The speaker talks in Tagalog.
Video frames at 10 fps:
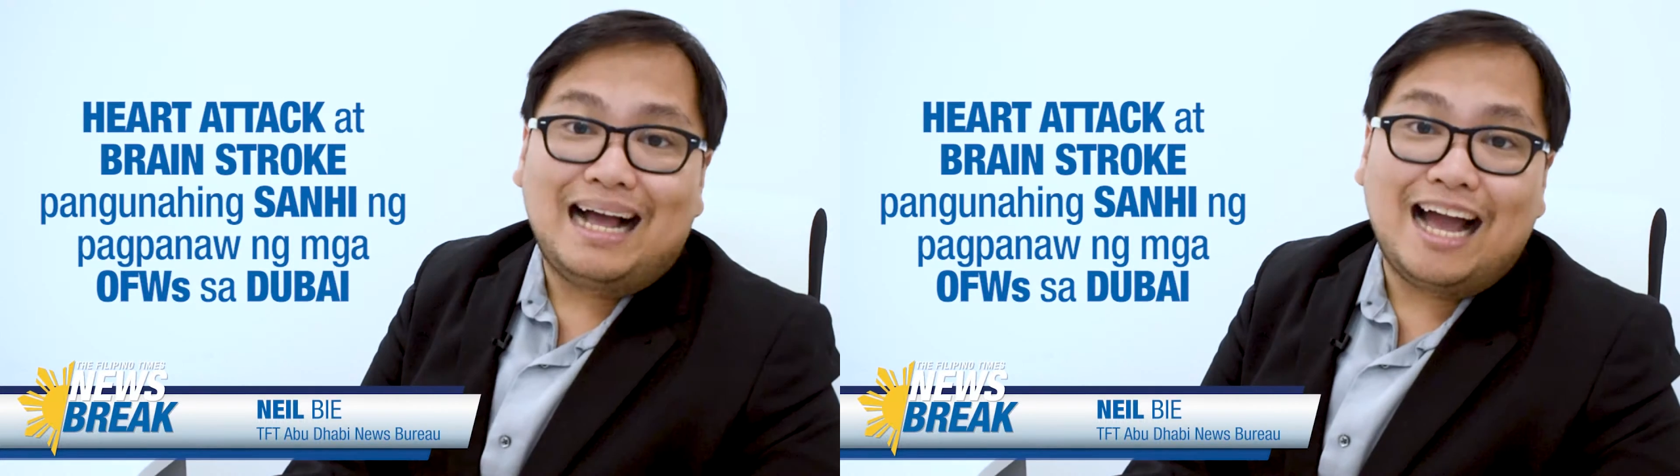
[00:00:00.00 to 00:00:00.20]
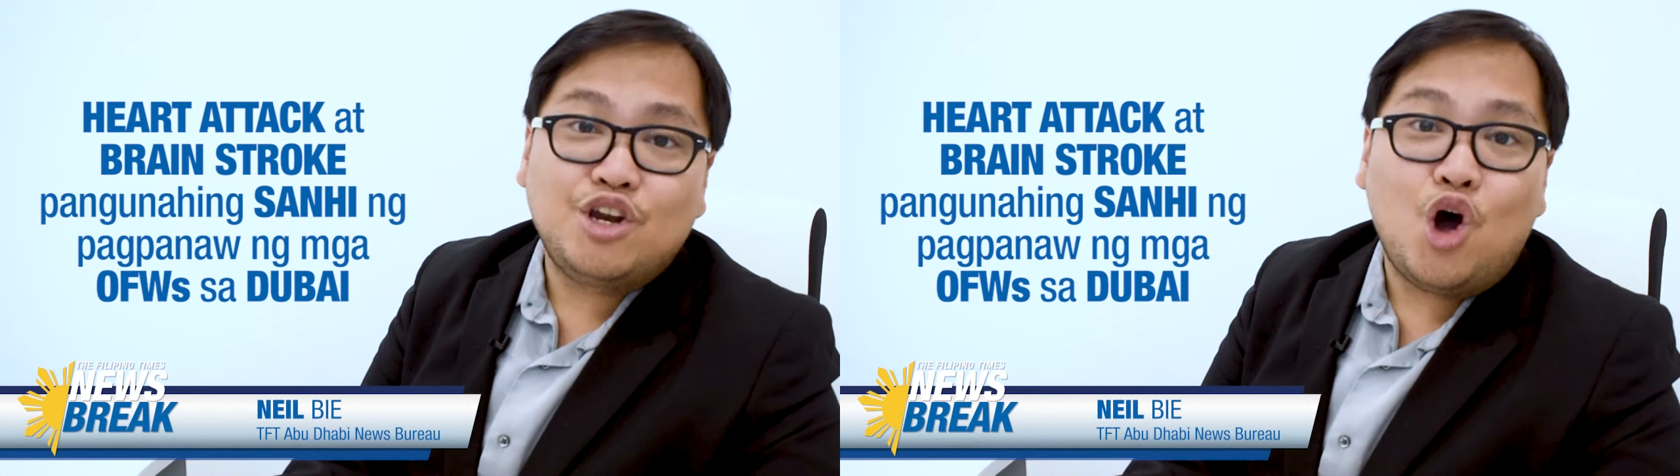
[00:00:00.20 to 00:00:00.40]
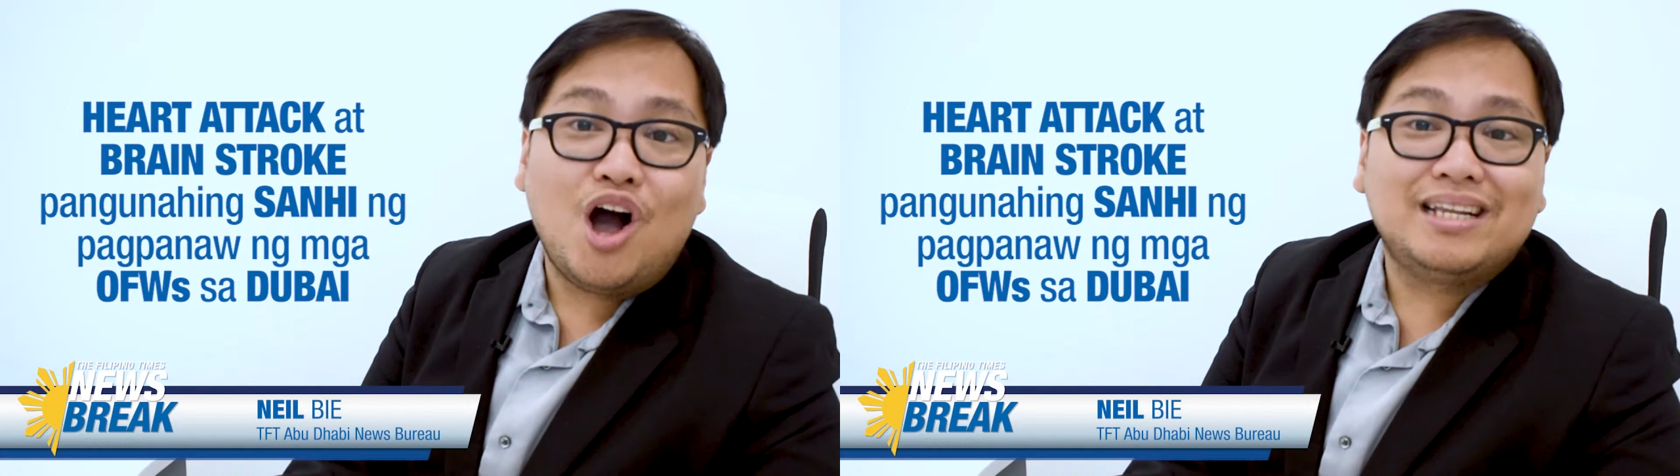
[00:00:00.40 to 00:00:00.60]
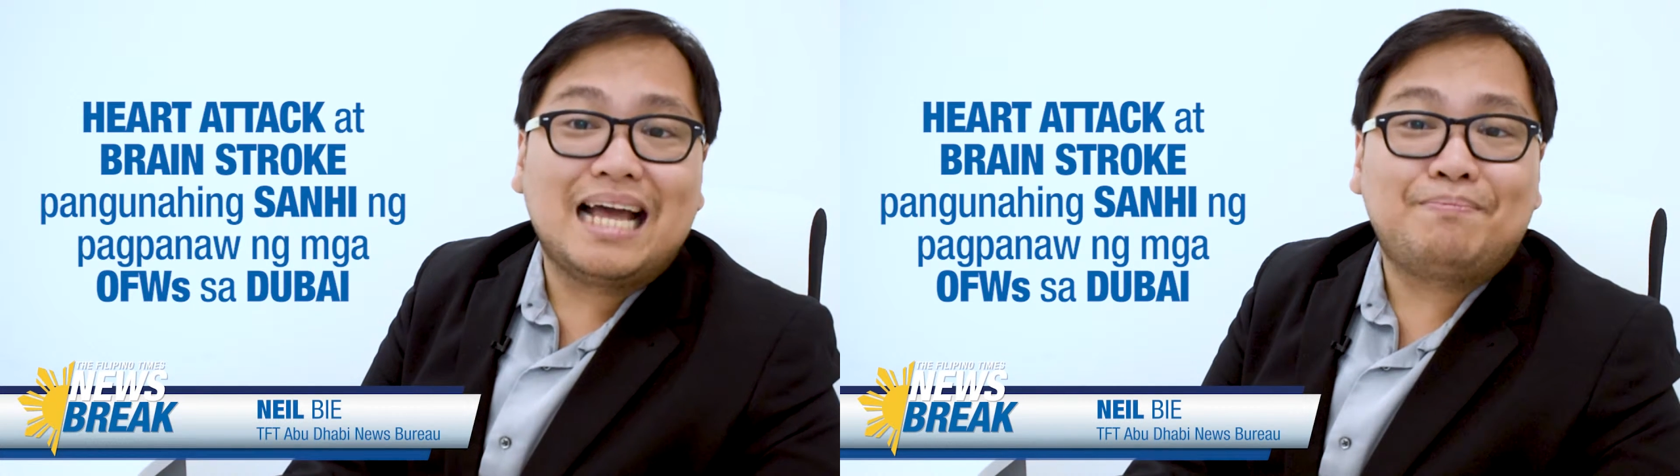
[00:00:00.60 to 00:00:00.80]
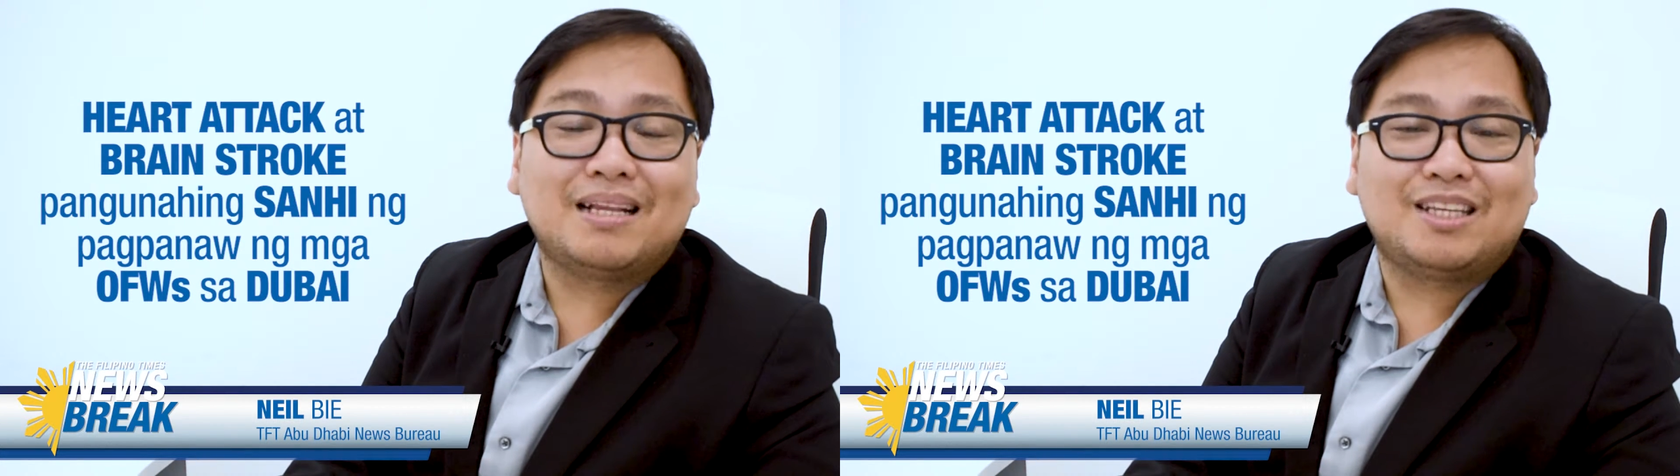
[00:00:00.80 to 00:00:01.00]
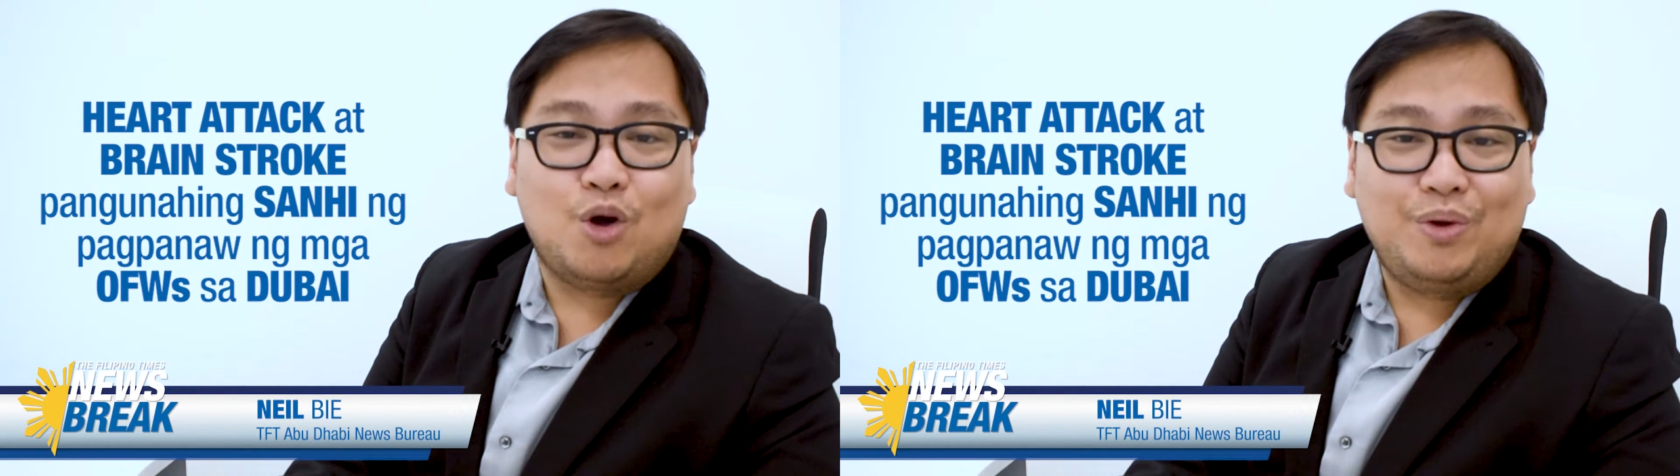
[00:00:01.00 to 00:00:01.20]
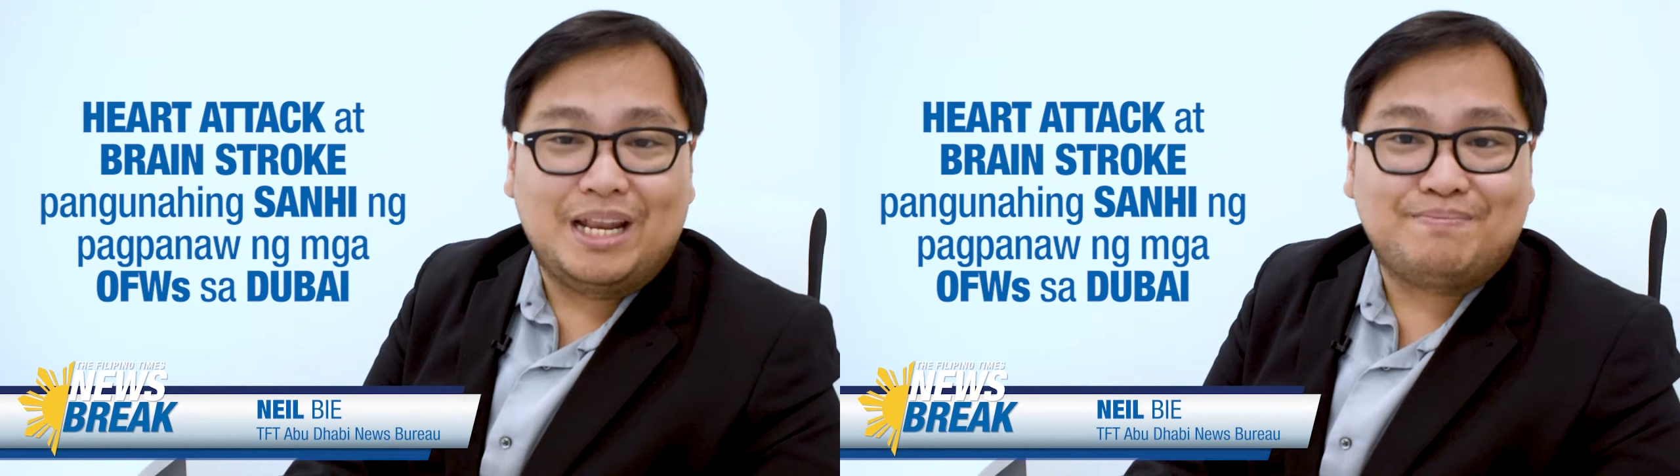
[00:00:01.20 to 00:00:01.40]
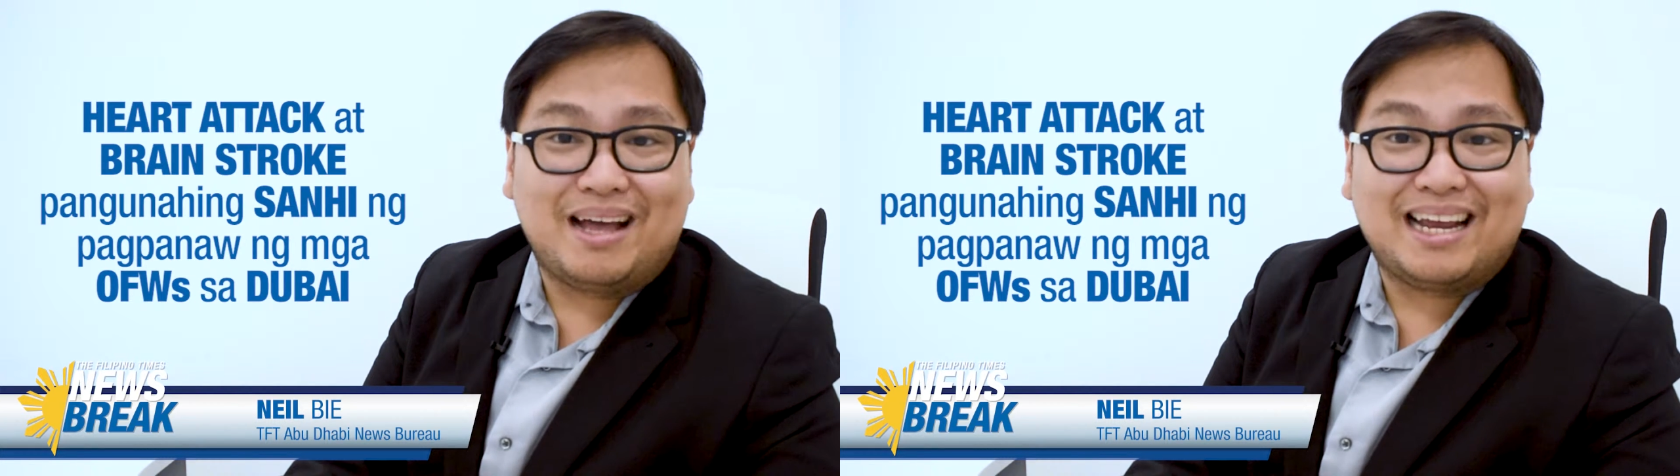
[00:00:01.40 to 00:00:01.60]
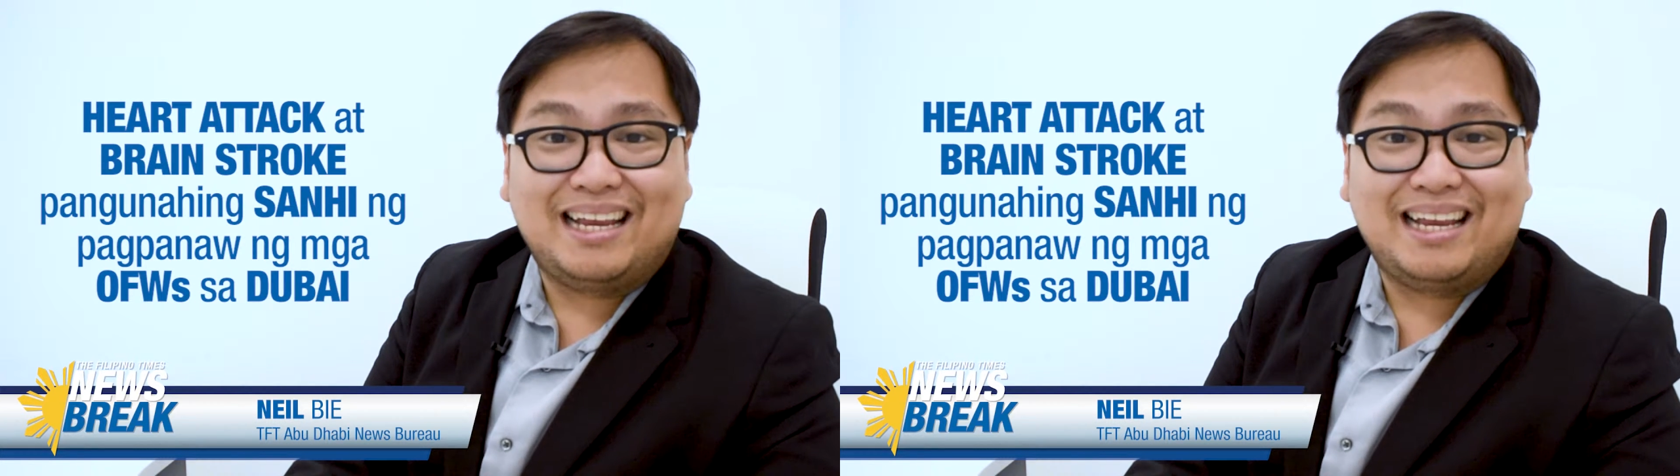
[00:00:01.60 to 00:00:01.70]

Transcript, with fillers: Ano ang dapat gawin para